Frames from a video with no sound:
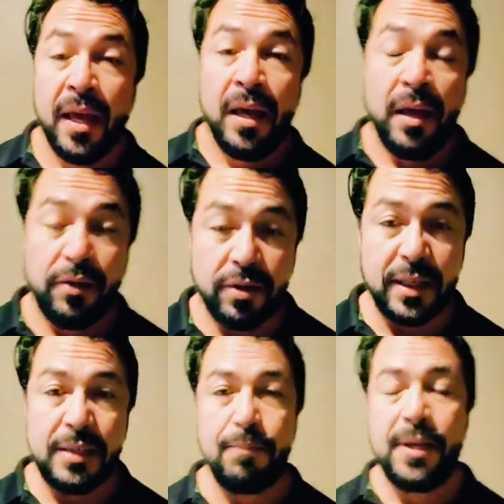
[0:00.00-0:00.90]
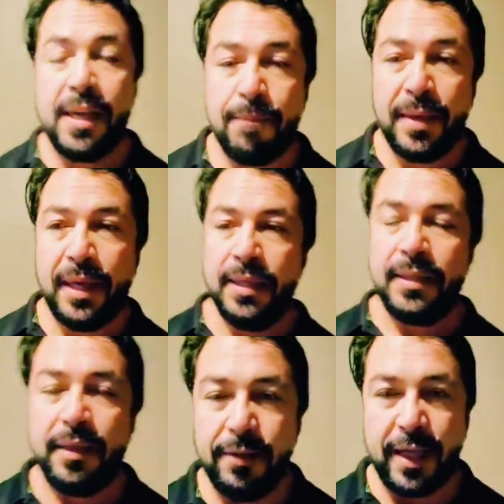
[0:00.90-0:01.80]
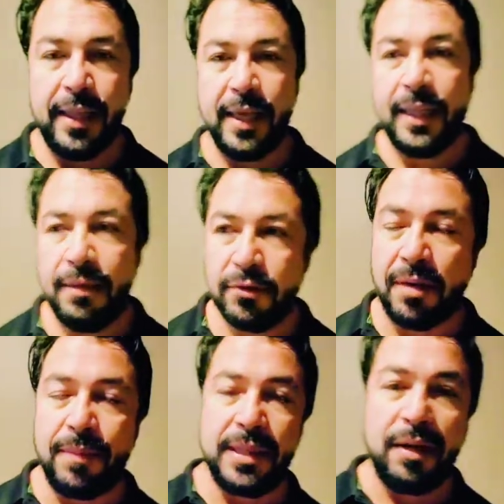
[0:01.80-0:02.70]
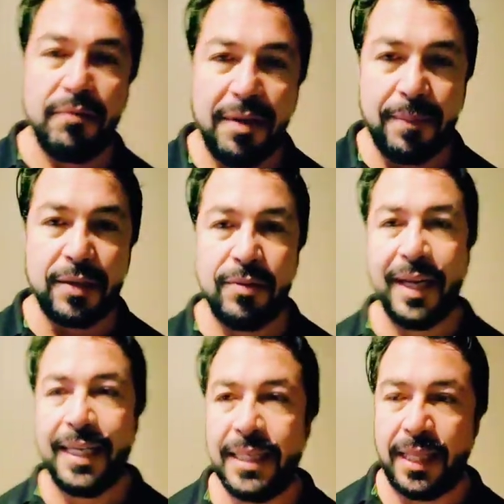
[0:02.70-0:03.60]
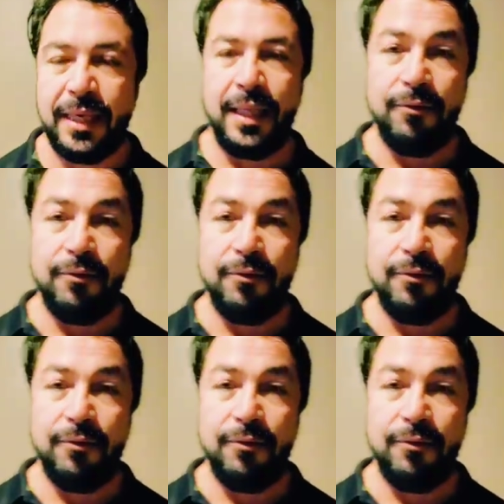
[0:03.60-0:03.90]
Entonces, ¿qué, piensa, qué, tenemos que pensar de una persona que es adicta?